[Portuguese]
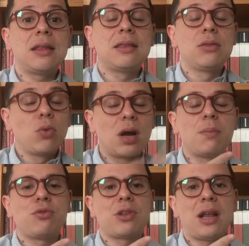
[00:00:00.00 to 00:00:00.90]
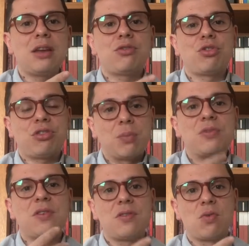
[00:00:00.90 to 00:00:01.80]
no Campus Zona Leste nós
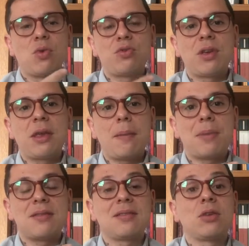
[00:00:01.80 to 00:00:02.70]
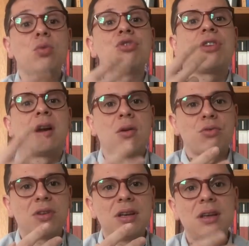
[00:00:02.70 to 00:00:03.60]
temos esse curso que apresenta dois
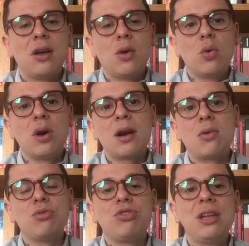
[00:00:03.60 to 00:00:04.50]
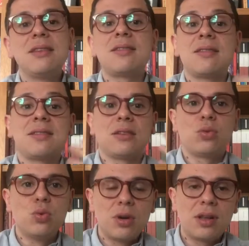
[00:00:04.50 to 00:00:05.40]
graus, né? O grau de
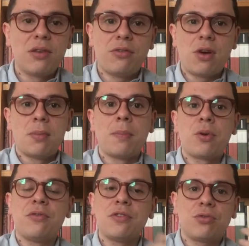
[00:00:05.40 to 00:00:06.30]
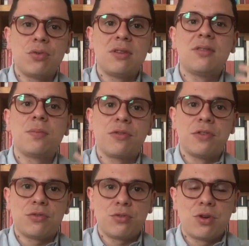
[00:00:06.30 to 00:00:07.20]
licenciatura, que forma professores e
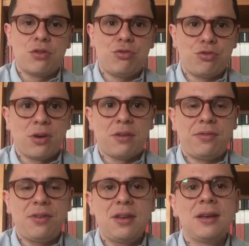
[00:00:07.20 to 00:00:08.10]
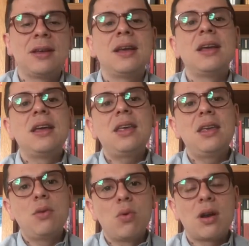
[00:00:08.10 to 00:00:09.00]
professoras de Geografia,
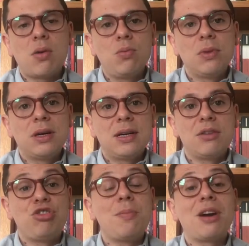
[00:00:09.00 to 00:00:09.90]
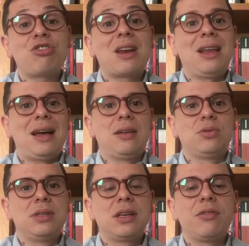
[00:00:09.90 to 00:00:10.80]
e o grau é, de bacharelado,
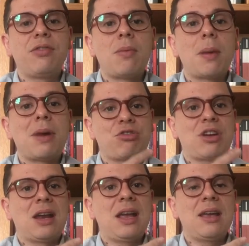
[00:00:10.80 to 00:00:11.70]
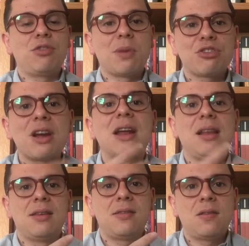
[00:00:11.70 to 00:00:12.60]
né? Que forma bacharéis,
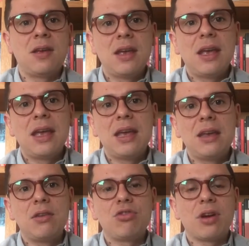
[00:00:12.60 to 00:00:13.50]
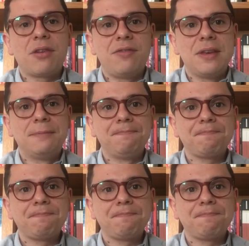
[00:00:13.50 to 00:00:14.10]
bacharelas em Geografia.